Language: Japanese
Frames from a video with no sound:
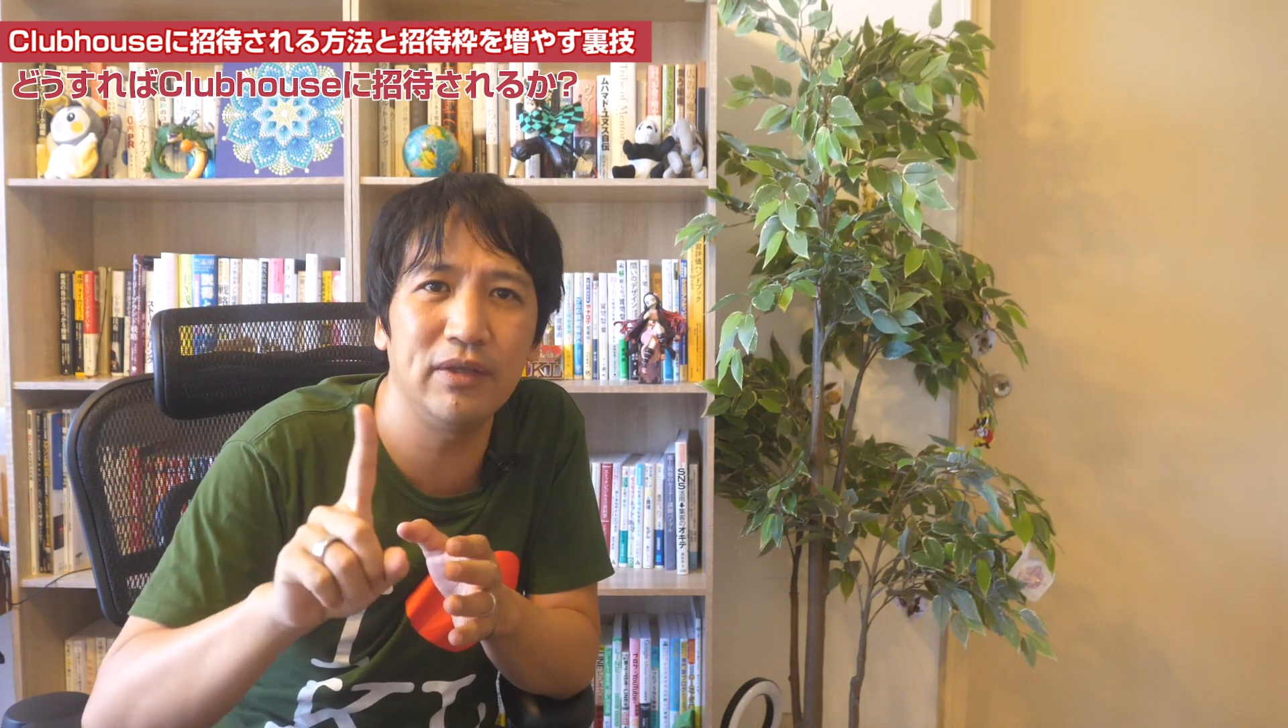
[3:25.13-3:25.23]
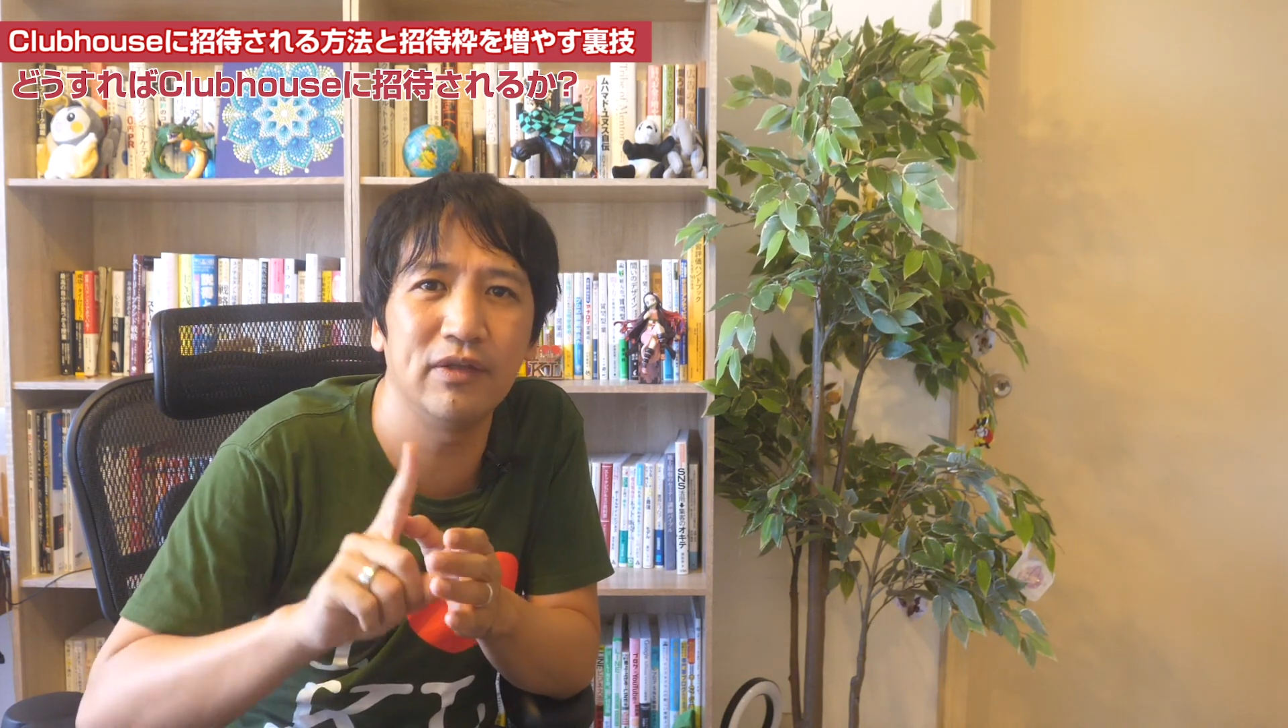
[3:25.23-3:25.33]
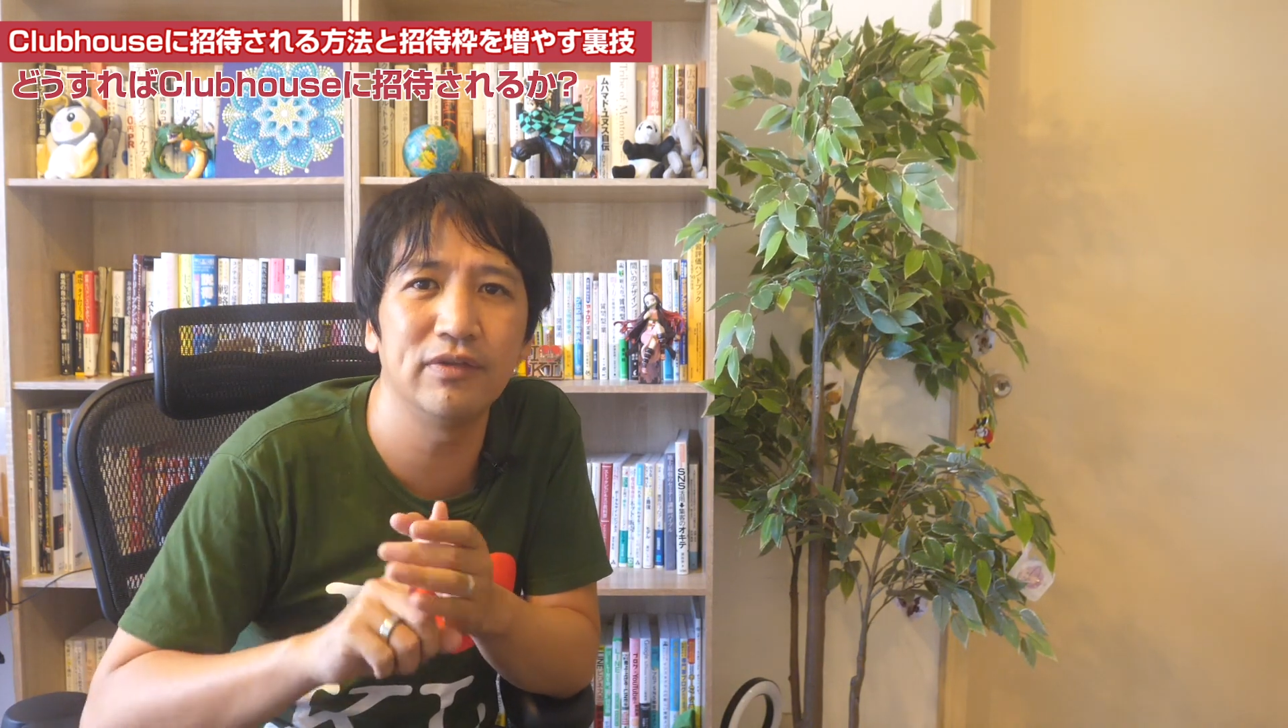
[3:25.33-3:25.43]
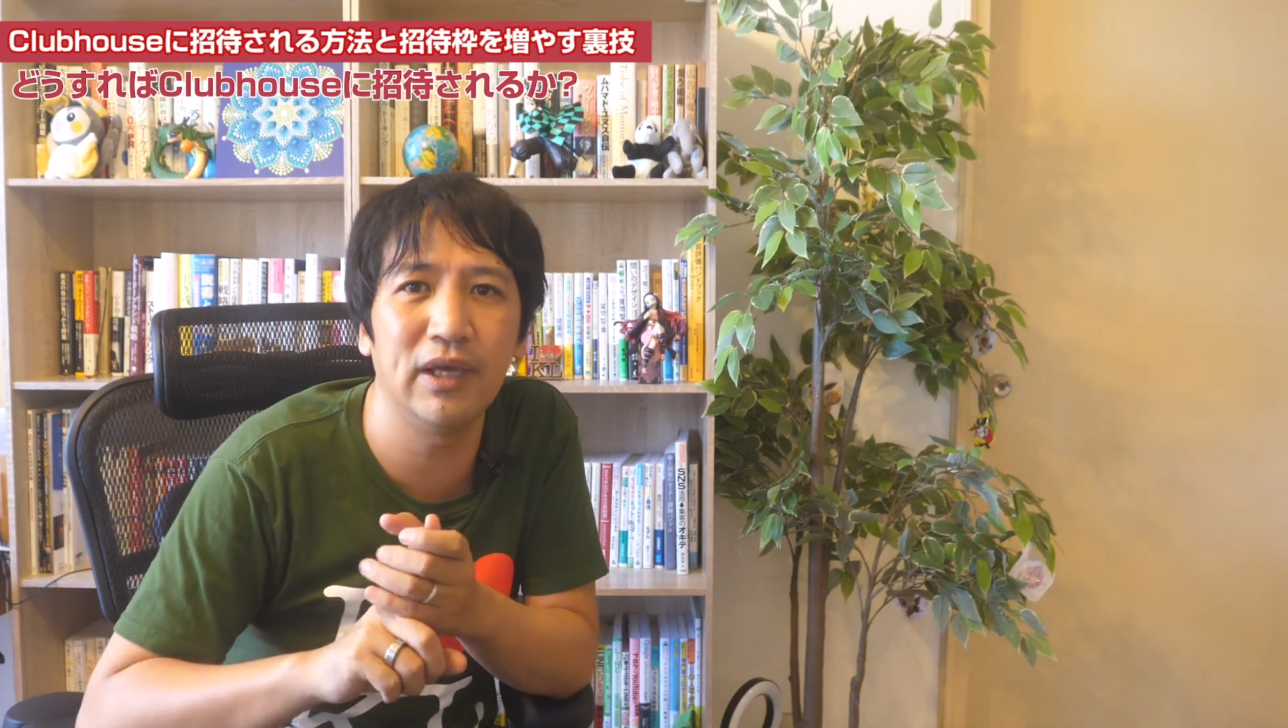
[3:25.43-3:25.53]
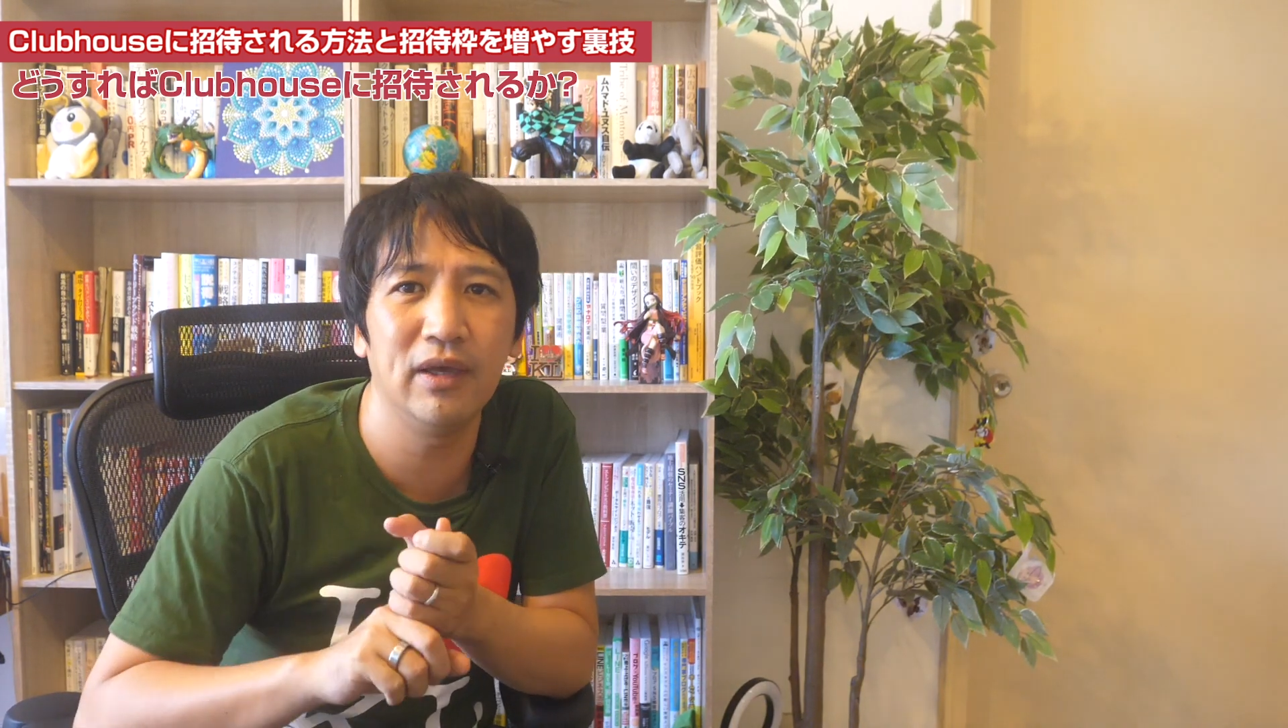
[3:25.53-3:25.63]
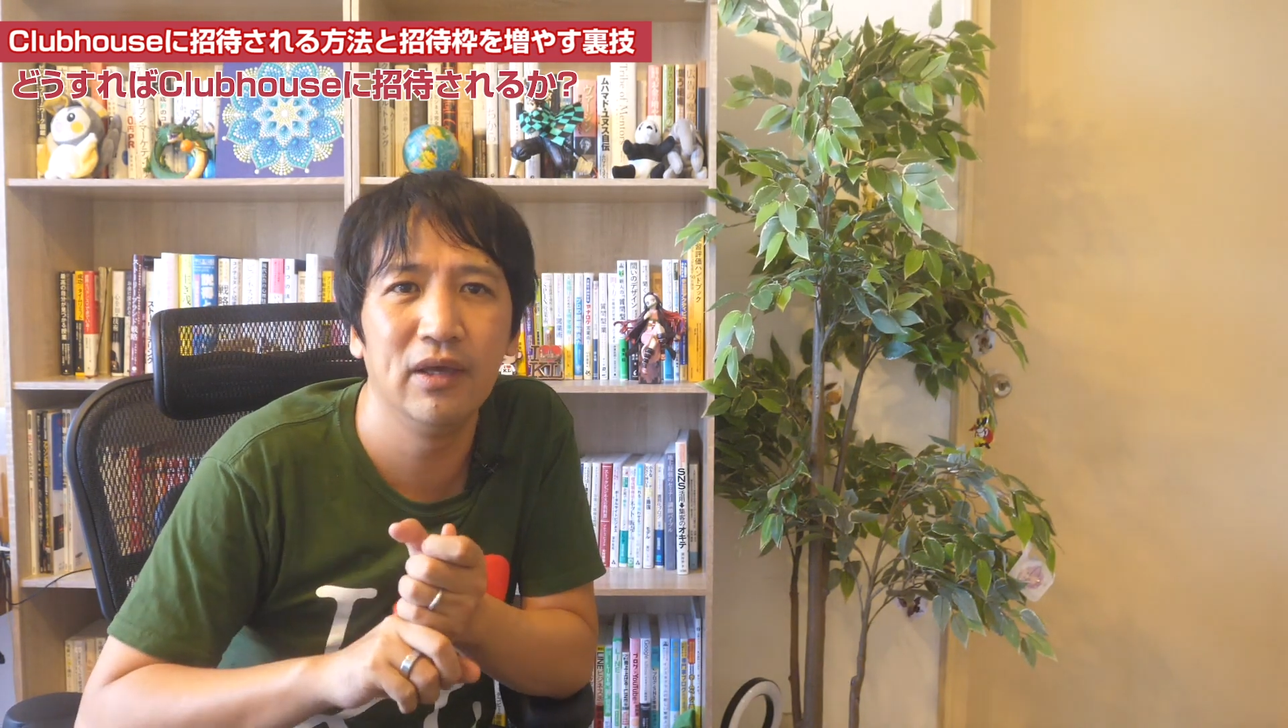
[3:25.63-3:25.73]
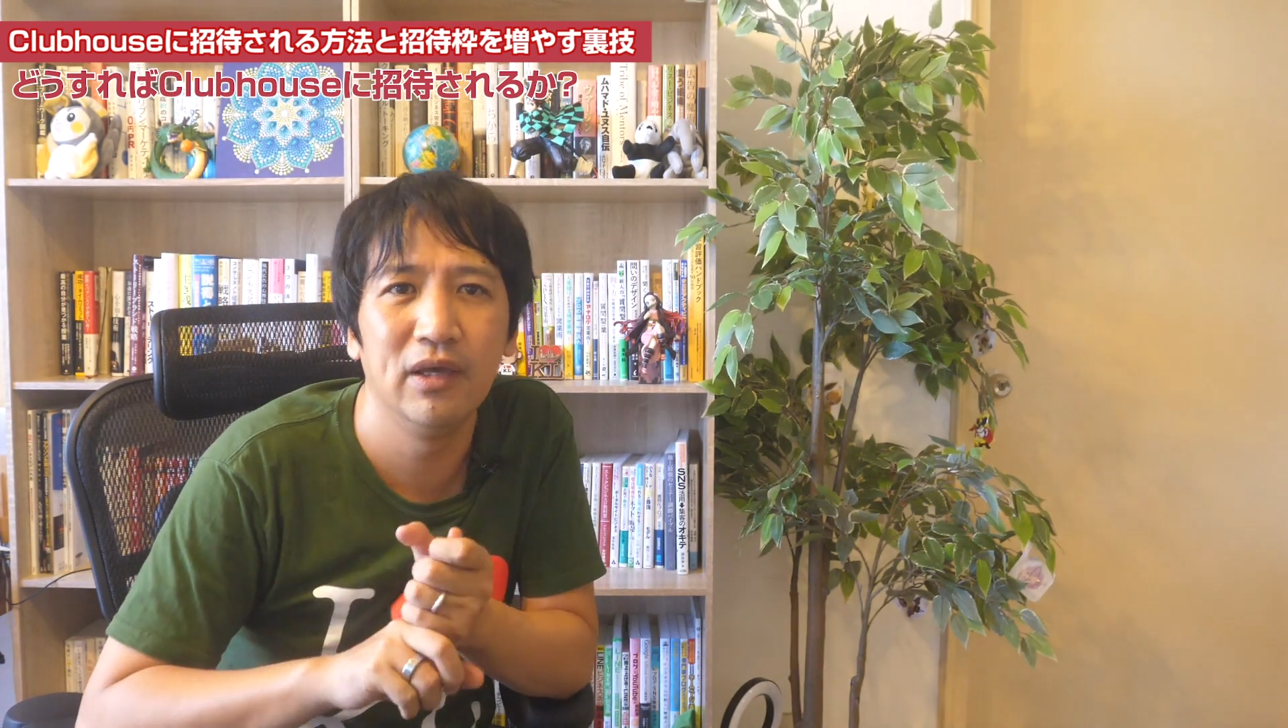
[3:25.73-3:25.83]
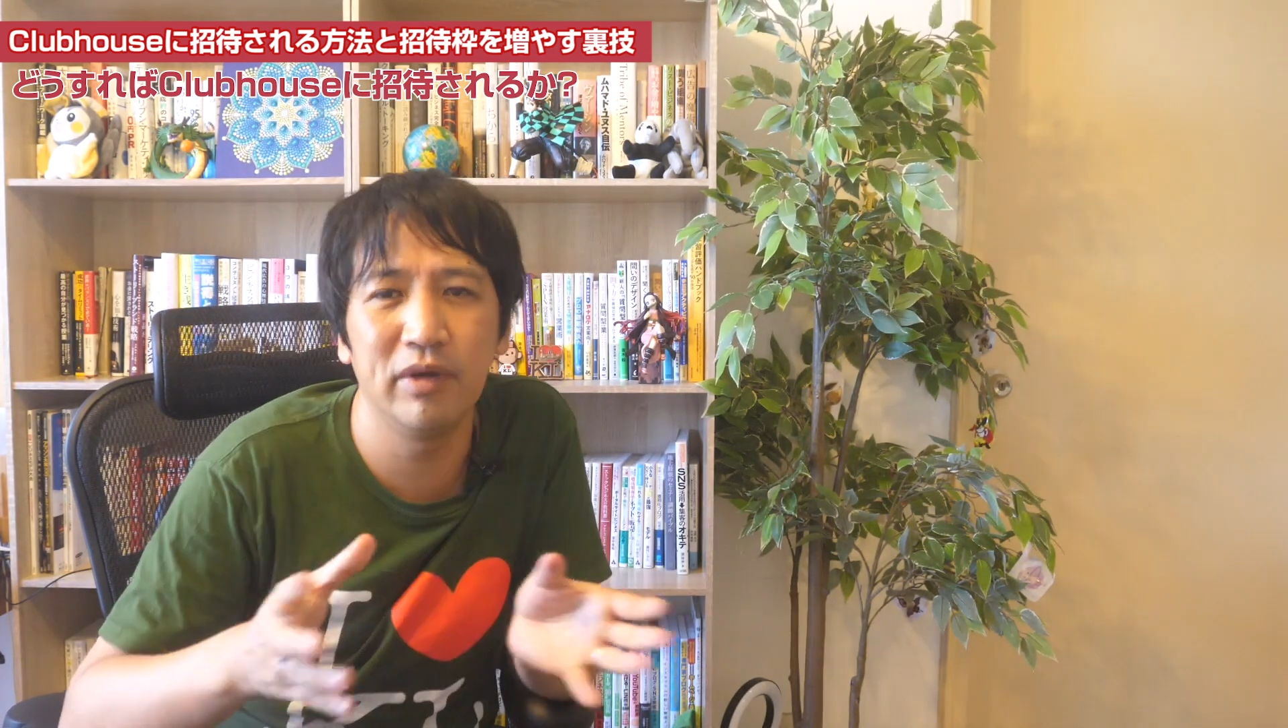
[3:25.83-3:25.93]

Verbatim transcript: ですね、